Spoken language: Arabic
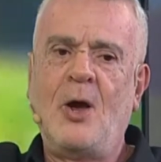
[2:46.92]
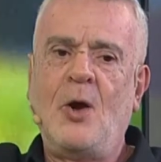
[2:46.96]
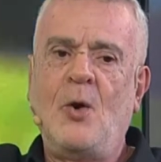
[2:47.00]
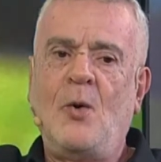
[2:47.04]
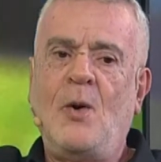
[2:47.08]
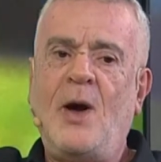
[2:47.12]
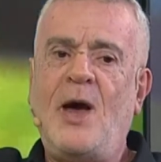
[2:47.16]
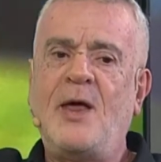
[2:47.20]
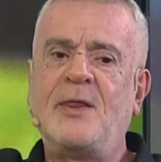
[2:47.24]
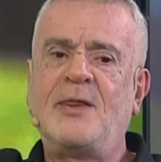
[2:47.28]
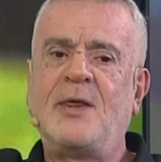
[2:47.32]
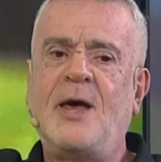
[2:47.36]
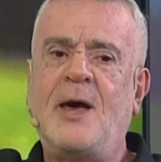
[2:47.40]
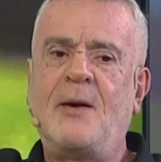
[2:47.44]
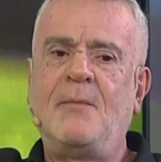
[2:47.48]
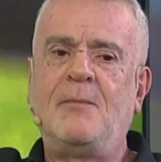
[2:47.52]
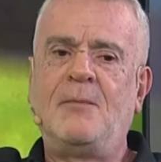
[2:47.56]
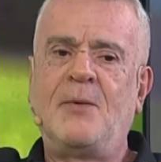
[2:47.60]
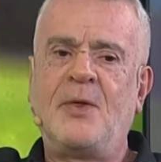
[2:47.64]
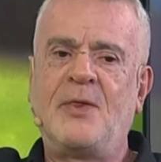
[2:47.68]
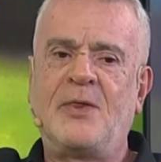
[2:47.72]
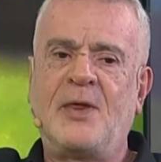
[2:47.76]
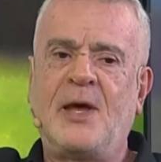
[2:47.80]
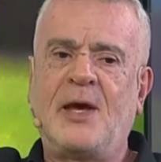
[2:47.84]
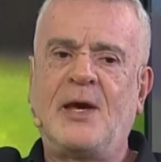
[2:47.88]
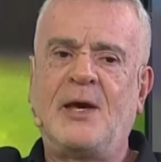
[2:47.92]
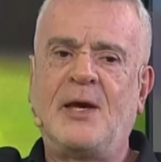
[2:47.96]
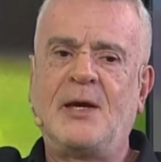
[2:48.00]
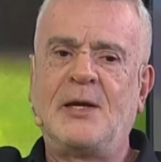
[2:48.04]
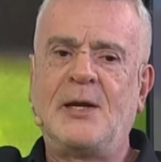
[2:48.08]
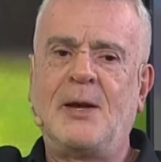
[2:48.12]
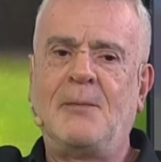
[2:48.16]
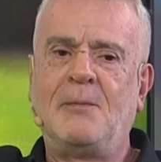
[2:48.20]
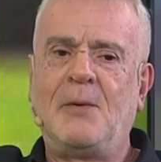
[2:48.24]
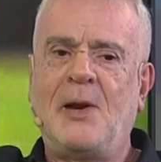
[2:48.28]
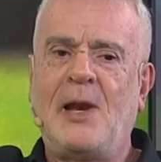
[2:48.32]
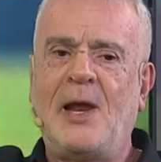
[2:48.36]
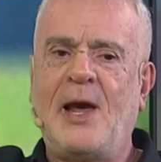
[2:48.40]
هذا
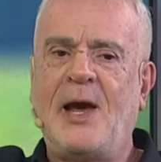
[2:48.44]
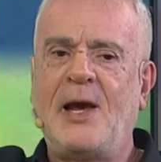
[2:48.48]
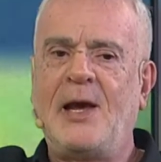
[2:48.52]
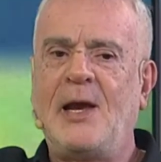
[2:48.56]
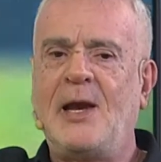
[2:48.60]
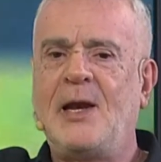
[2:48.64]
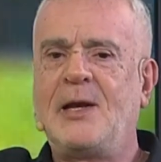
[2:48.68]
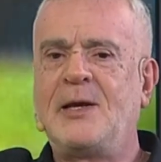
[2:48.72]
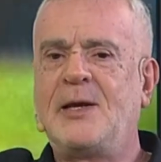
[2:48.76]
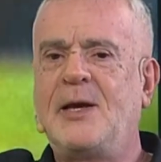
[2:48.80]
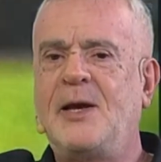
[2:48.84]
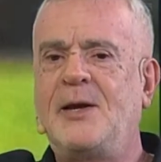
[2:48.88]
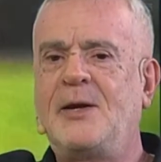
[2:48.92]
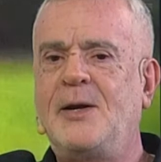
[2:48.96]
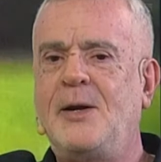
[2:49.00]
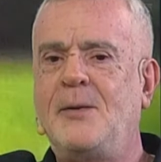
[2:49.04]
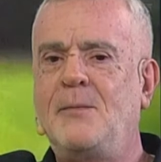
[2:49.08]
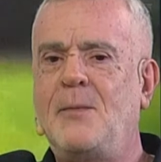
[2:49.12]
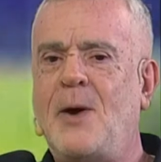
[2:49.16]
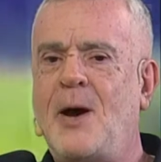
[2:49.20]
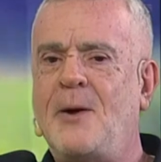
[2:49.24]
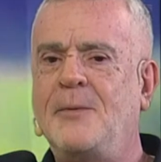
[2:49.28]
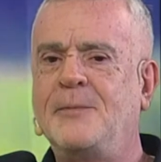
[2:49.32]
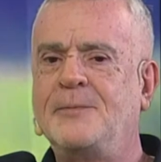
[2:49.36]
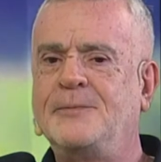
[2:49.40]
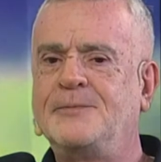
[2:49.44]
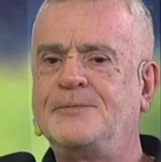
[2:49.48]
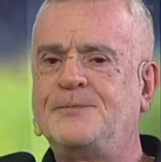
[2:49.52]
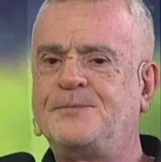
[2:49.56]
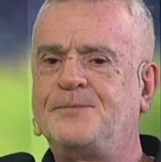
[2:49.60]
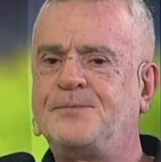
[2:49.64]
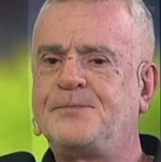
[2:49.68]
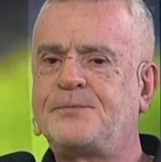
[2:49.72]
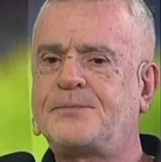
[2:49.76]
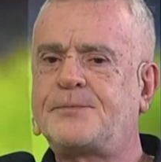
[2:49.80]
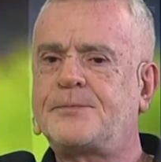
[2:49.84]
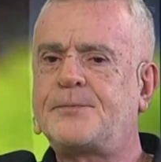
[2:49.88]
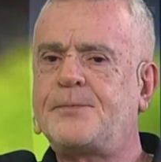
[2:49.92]
بذكرنا بالآية الكريمة
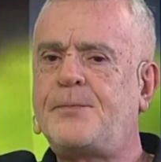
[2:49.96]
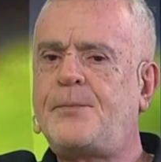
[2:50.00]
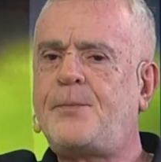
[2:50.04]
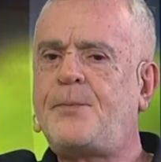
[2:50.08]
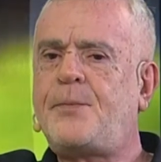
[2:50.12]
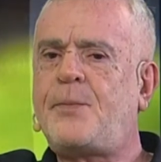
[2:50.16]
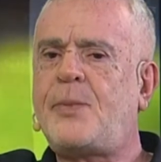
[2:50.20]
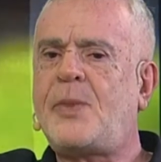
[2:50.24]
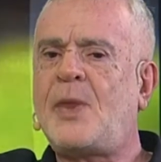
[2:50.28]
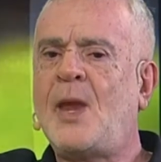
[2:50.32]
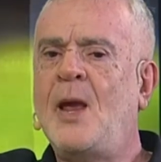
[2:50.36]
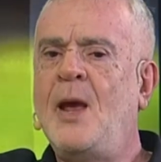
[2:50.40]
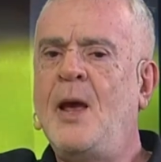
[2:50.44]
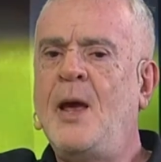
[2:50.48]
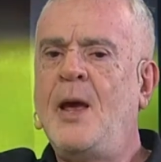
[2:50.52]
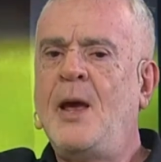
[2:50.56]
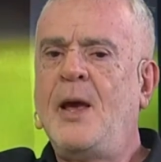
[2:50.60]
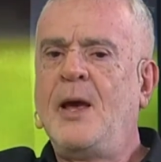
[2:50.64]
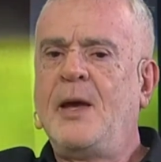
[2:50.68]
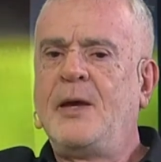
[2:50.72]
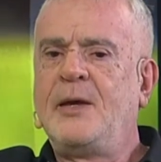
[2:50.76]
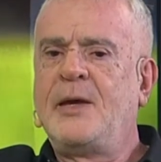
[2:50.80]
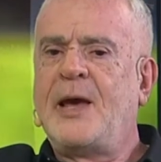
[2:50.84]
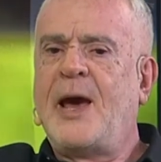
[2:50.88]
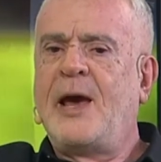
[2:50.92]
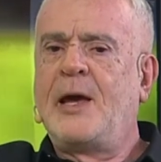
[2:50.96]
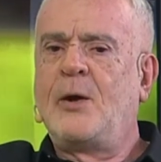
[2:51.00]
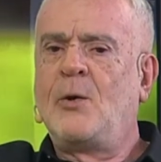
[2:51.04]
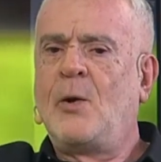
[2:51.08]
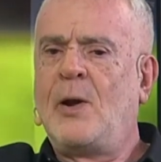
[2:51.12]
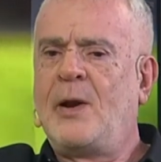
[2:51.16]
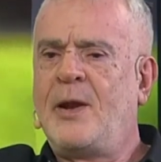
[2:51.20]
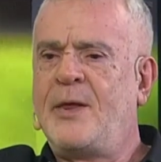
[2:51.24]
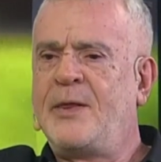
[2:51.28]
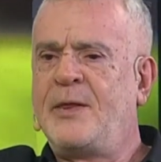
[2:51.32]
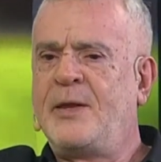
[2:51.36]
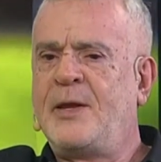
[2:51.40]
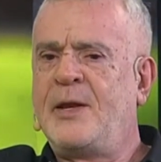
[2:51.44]
يا أيها
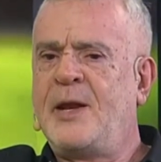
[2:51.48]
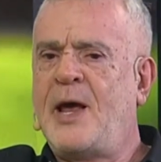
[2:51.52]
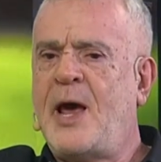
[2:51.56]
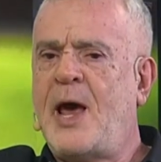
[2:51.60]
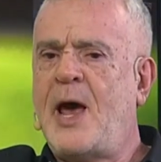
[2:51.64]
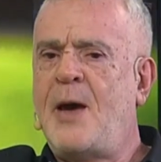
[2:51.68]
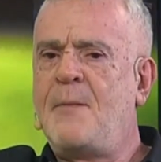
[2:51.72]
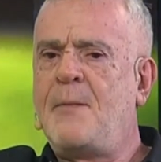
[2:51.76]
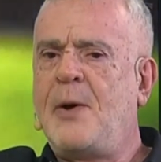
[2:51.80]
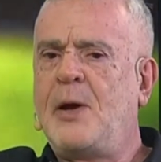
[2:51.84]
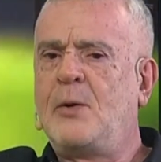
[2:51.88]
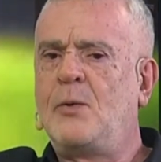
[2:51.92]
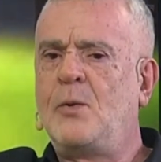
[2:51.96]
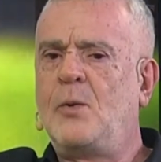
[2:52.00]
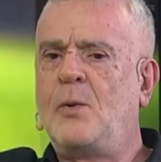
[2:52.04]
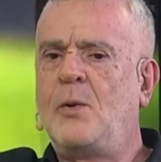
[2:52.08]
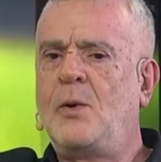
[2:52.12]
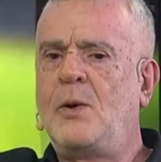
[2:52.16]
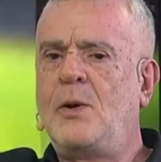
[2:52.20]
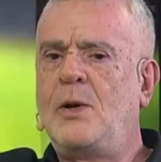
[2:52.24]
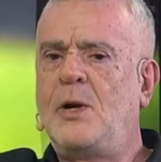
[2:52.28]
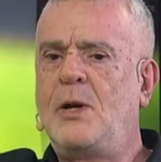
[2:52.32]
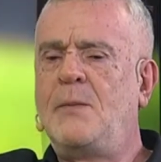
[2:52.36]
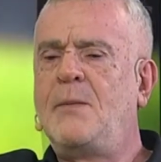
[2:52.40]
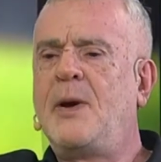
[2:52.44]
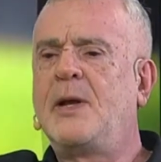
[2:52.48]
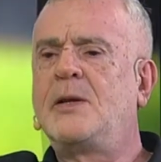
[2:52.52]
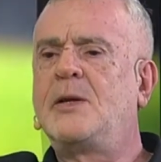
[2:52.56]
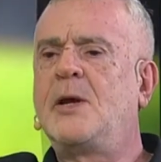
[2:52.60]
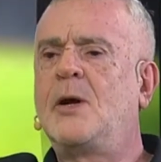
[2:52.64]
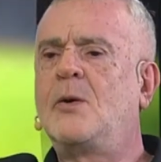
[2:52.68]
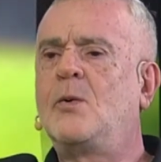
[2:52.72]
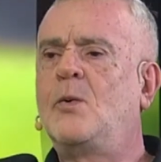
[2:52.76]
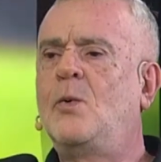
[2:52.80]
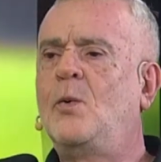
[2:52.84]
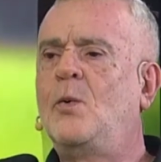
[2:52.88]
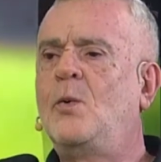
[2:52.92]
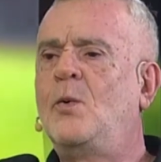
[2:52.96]
الذين آمنوا لما
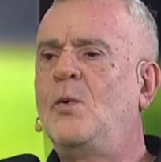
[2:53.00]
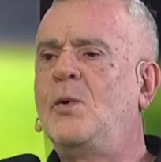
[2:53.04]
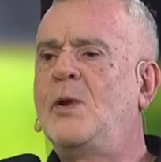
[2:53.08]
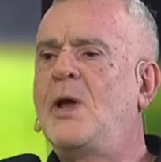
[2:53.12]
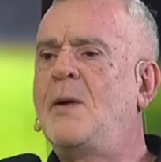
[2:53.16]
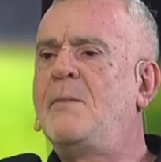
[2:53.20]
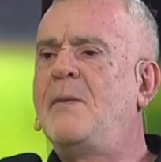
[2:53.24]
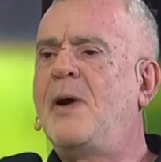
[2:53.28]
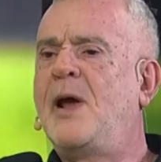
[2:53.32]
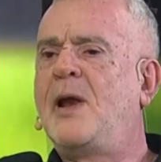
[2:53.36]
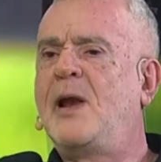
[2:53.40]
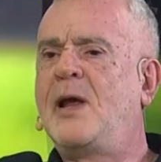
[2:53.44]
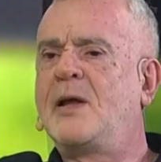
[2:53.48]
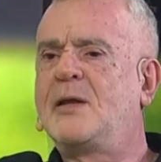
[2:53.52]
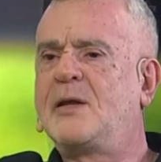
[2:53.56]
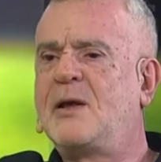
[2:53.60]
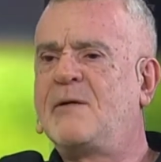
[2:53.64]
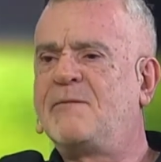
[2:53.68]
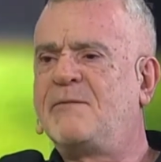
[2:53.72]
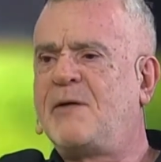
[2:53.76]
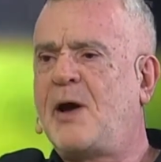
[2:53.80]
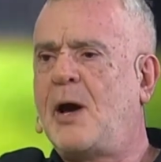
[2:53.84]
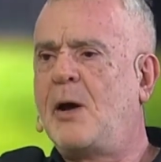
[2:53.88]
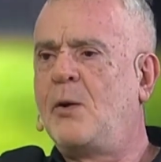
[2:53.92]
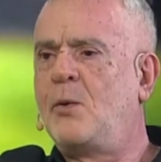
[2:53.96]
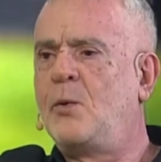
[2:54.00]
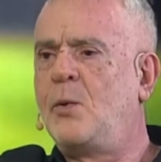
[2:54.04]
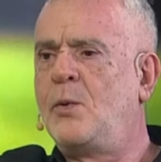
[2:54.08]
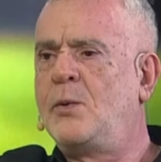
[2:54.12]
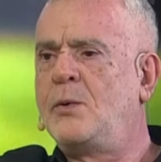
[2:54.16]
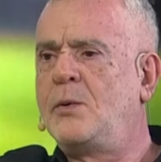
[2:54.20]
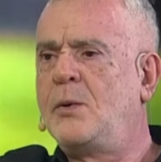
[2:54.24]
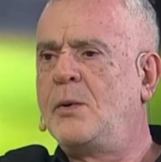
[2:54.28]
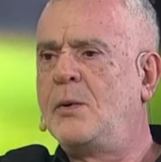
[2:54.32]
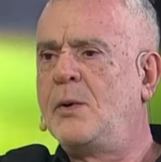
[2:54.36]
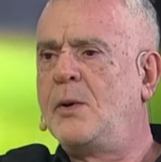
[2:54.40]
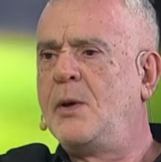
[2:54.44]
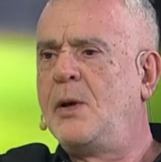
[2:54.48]
تقولون ما لا تفعلون
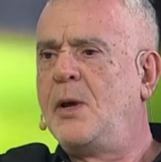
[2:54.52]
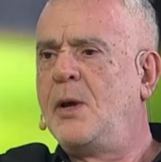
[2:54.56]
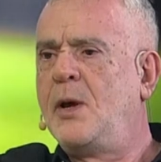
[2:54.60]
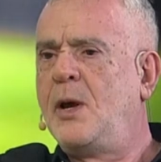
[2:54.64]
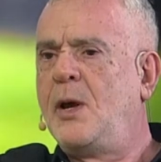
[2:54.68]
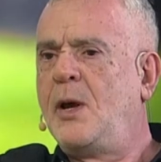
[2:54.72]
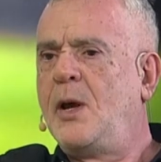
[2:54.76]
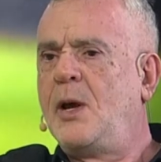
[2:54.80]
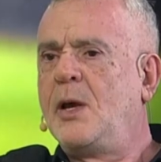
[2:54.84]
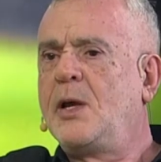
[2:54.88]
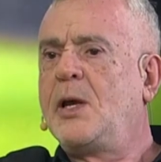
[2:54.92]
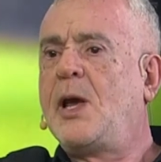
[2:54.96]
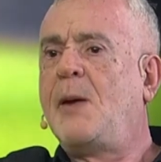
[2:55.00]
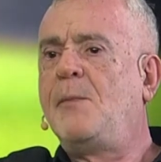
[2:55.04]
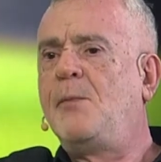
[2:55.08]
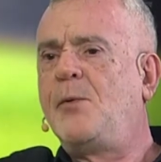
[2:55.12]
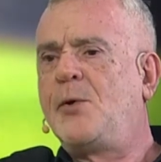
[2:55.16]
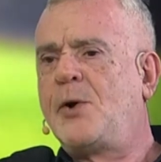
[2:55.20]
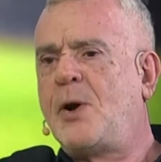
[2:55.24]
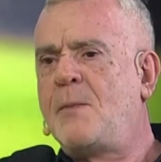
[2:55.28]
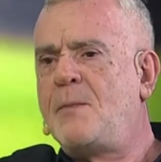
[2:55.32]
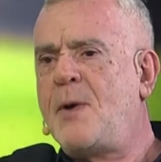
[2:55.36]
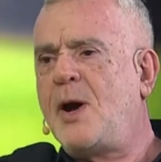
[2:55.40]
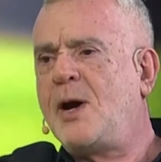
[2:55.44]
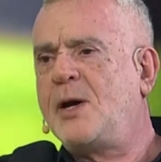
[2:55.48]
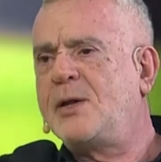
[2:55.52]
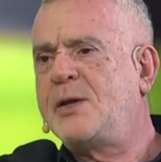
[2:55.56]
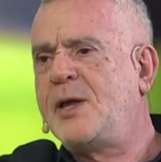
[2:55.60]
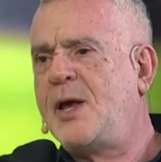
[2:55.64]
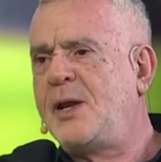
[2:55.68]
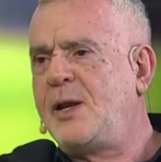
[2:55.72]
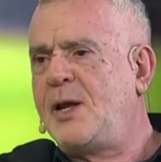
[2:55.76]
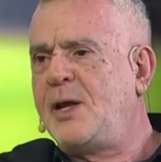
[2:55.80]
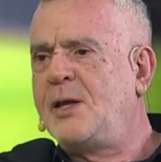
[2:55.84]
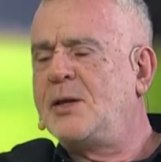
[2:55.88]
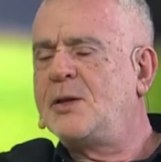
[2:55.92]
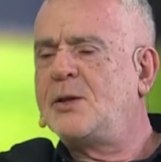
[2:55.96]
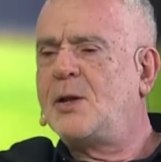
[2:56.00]
كبر مقتا
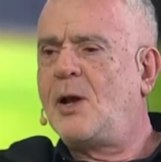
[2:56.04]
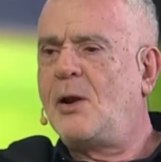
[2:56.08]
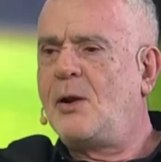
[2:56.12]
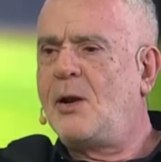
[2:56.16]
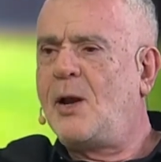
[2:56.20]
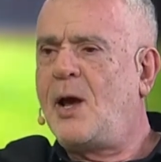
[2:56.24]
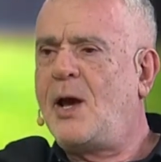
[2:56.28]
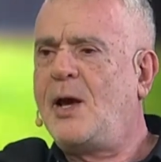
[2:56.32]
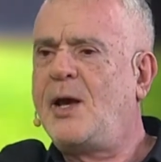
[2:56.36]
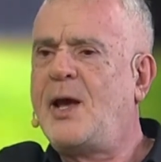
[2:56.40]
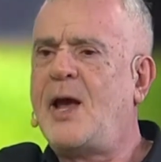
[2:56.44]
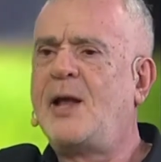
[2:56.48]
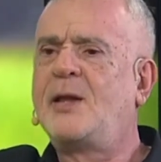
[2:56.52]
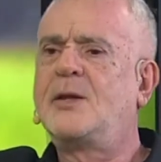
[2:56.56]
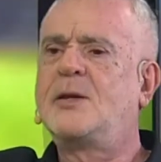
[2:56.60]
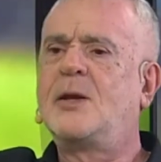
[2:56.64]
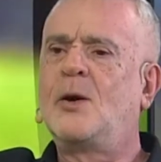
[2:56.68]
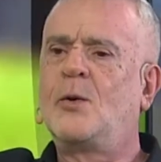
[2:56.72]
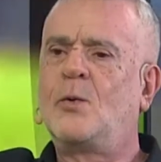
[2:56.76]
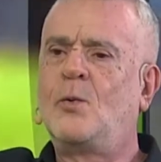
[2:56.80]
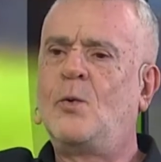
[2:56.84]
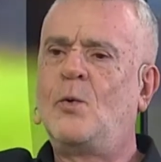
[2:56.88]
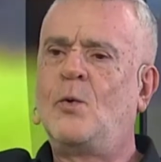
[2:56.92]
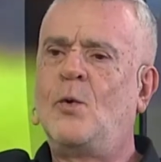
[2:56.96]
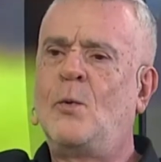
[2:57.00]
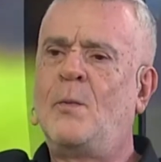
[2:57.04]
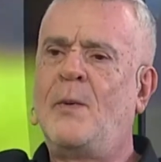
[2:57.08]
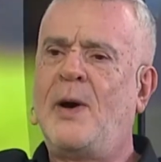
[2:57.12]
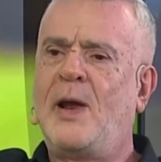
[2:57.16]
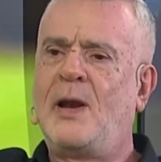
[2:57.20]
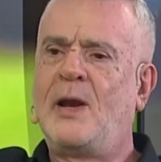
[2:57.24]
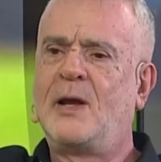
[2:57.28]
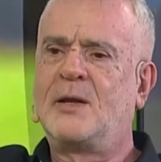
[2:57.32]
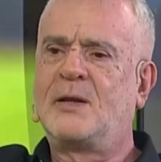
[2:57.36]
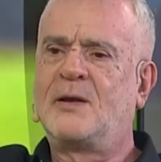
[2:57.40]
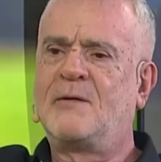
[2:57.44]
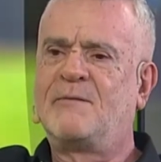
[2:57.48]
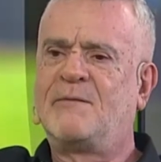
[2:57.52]
عند الله أن تقولوا ما
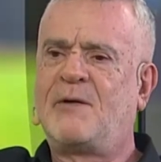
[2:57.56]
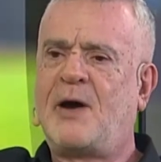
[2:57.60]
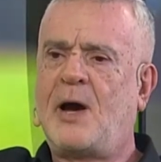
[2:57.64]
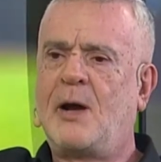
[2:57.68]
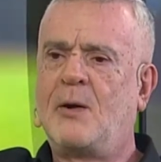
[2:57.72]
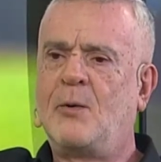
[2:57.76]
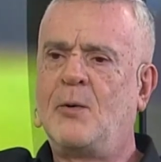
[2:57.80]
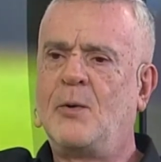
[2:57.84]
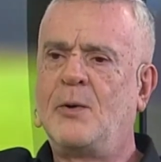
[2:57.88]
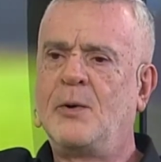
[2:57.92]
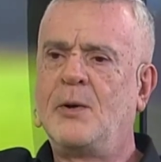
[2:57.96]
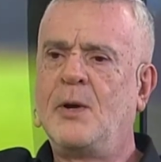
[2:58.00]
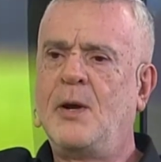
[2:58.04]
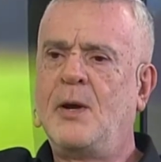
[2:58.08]
لا تفعلون